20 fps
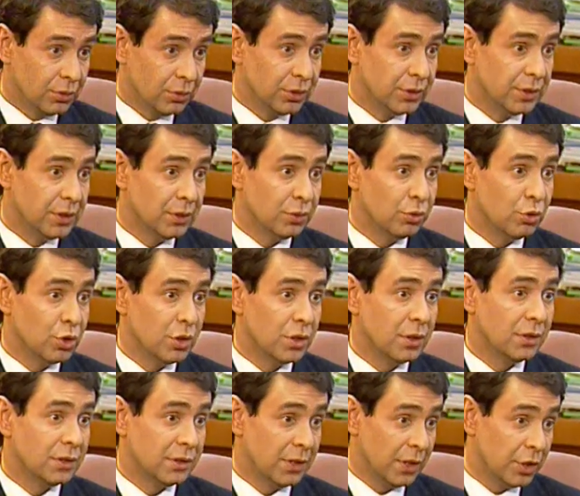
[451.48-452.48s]
То есть это
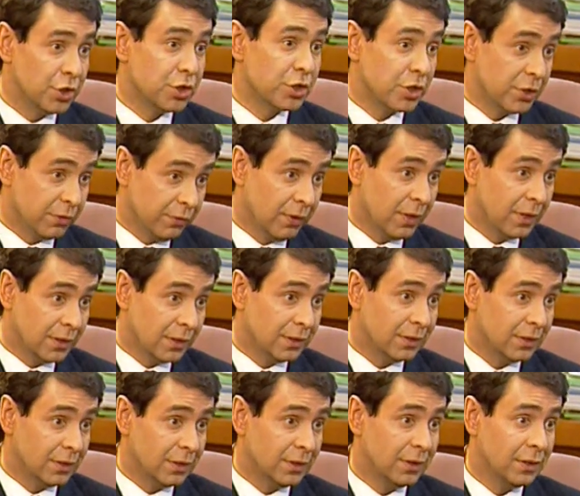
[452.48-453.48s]
уже исторический факт,
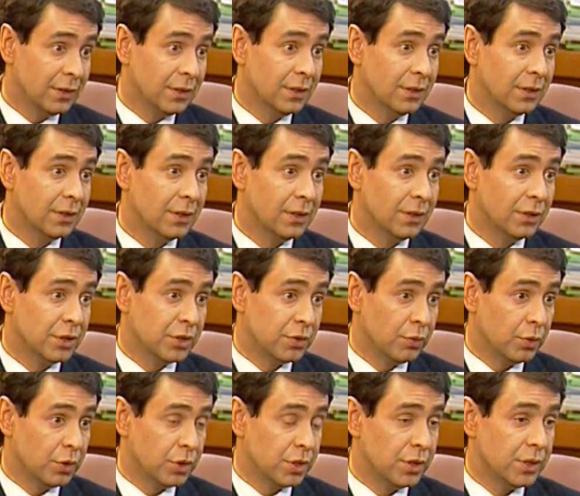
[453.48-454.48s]
mm-hmm. и э, на
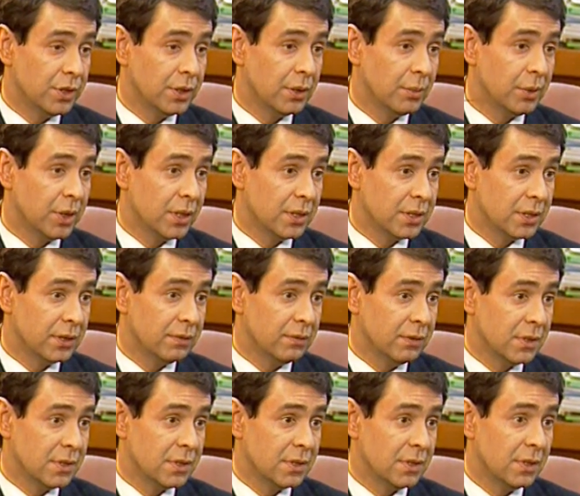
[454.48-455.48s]
сегодняшний день американские
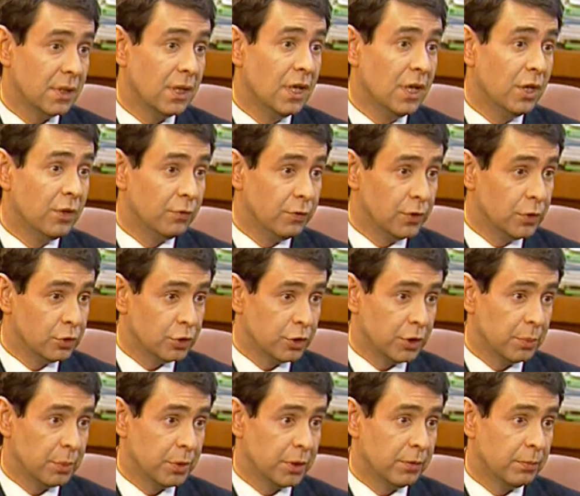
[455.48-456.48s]
власти
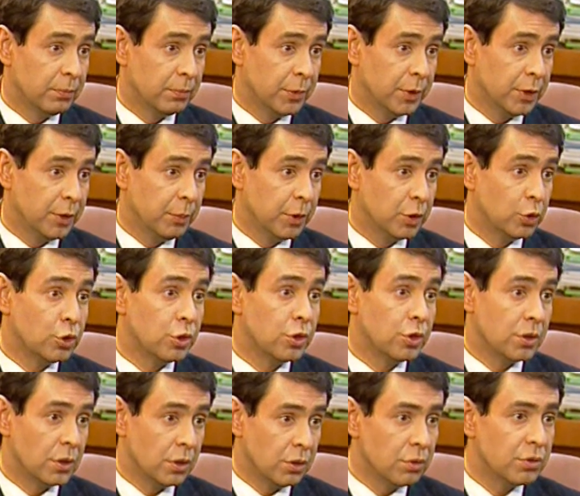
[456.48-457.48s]
вынуждены принимать
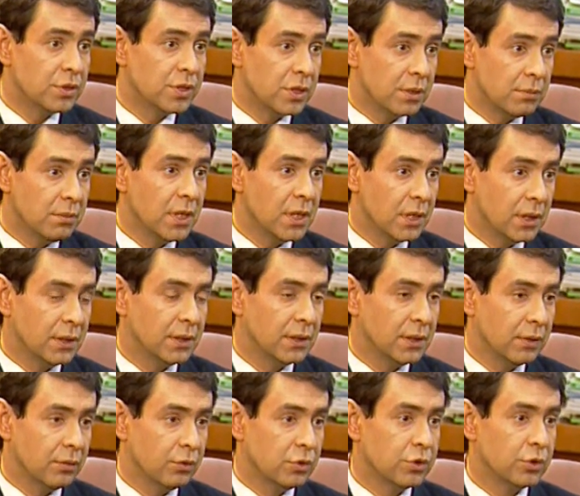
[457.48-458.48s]
очень серьезные меры для
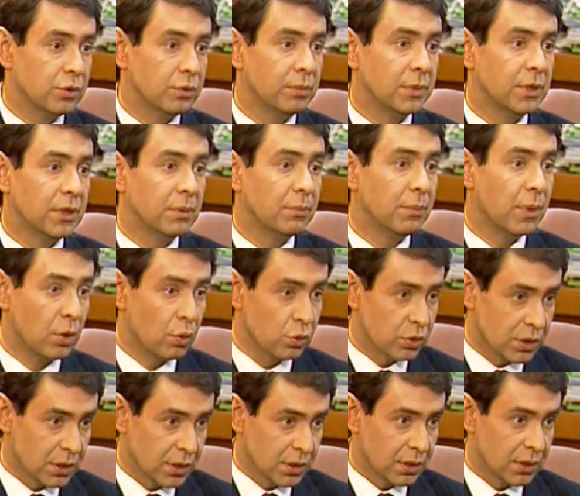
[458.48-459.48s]
того, чтобы
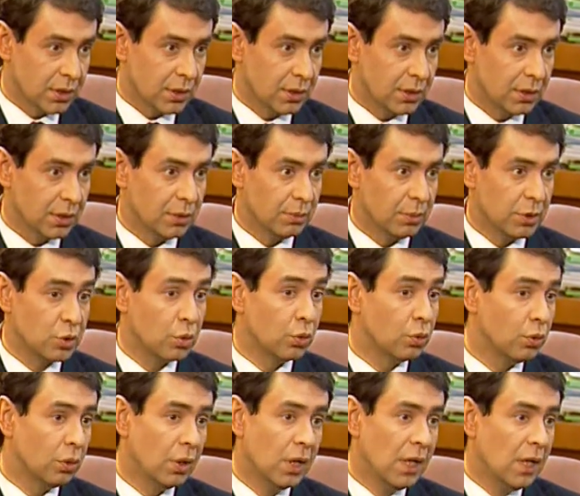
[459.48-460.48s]
бороться, э,
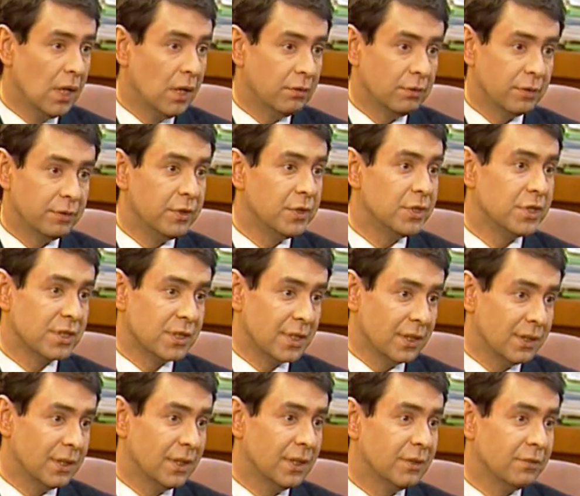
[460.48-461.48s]
поскольку, вы видите,
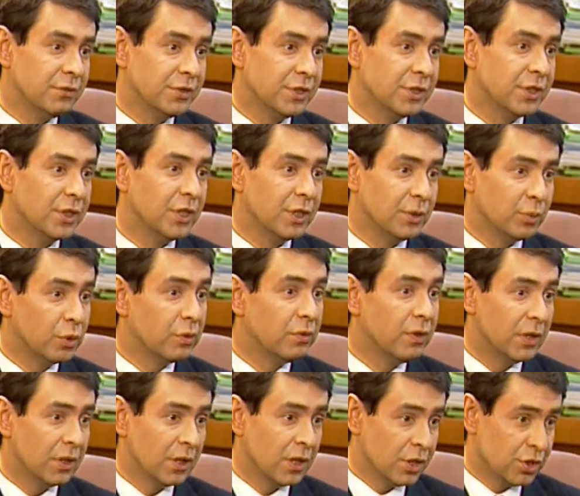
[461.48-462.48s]
скандалы возникают
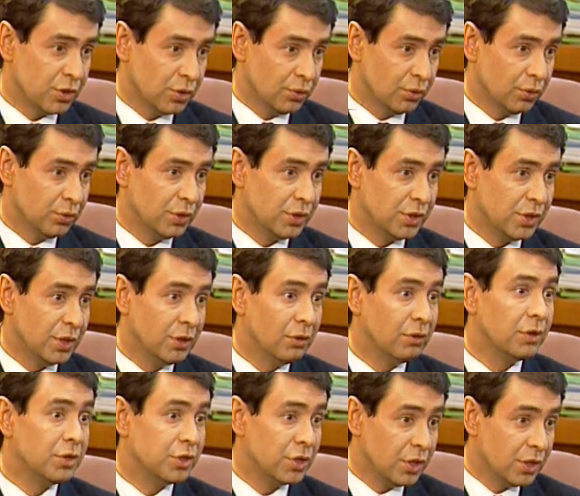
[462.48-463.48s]
буквально каждую
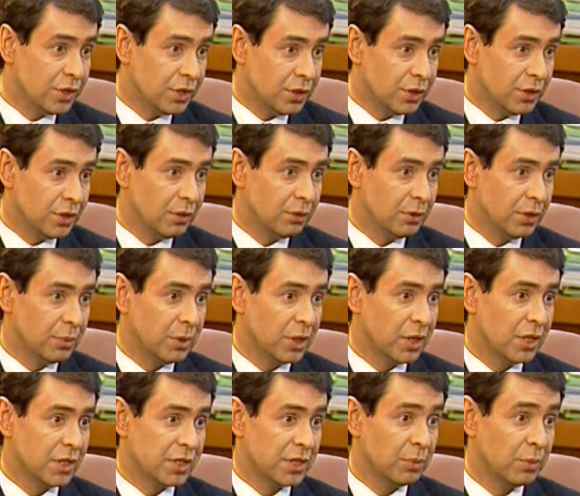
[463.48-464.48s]
неделю или через неделю на
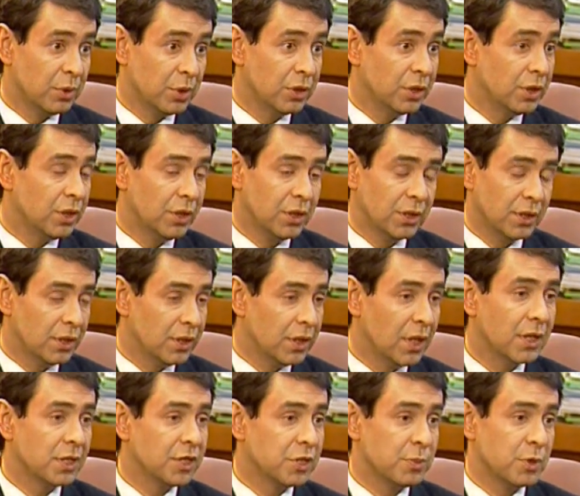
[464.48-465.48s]
американском рынке, и это
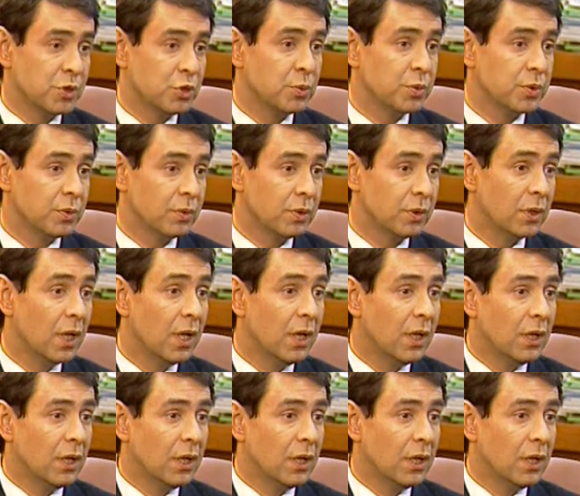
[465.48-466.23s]
никак не способствует